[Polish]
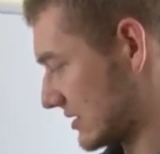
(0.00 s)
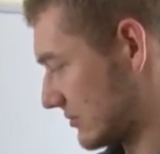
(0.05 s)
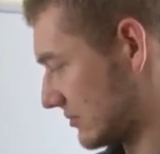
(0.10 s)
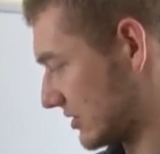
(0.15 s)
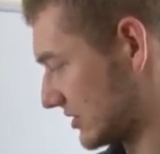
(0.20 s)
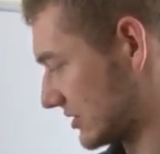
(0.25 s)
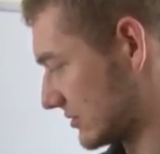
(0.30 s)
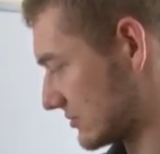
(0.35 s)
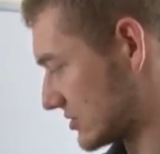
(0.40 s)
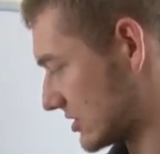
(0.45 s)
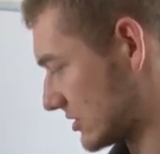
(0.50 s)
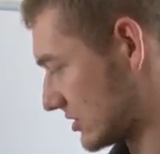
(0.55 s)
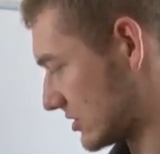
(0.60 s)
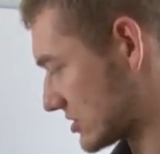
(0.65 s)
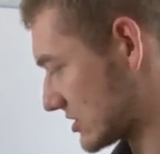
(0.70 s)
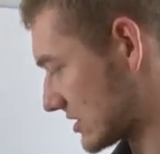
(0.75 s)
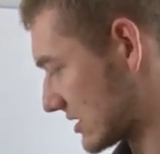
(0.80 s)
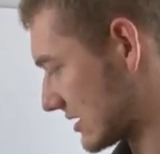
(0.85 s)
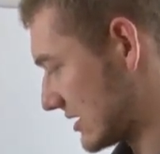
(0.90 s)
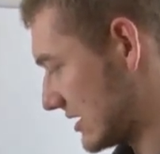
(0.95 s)
Potem
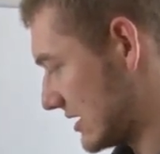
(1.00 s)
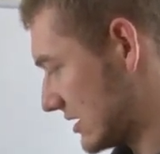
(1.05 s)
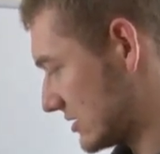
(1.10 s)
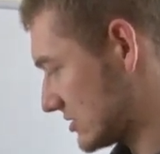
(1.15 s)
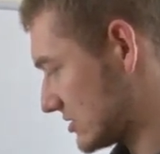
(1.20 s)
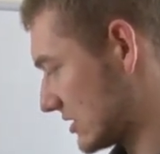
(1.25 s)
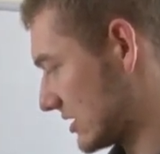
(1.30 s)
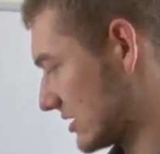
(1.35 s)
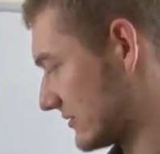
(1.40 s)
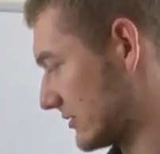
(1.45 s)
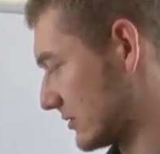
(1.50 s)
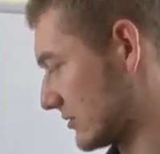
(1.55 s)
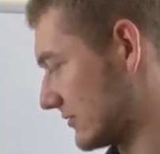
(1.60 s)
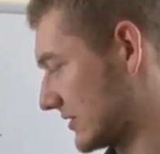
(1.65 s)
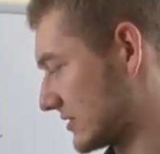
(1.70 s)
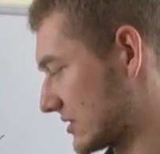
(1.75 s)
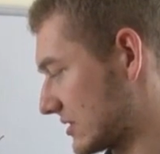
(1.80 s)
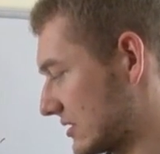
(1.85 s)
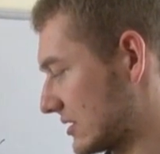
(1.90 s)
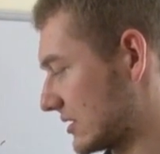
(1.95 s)
przenoszę 4v
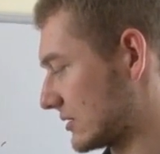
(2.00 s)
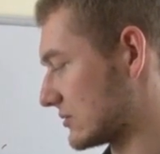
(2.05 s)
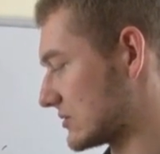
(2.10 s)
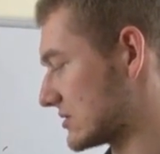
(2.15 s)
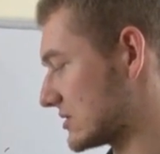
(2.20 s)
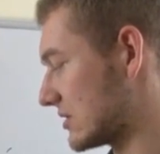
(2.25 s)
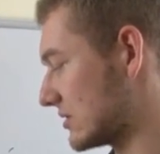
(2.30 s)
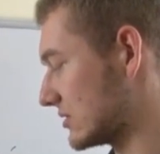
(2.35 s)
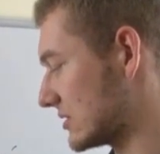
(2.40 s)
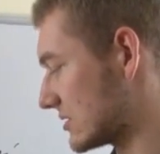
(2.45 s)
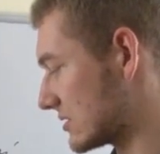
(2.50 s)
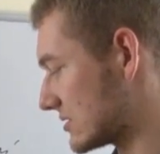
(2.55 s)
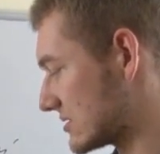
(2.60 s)
kwadrat na tą stronę,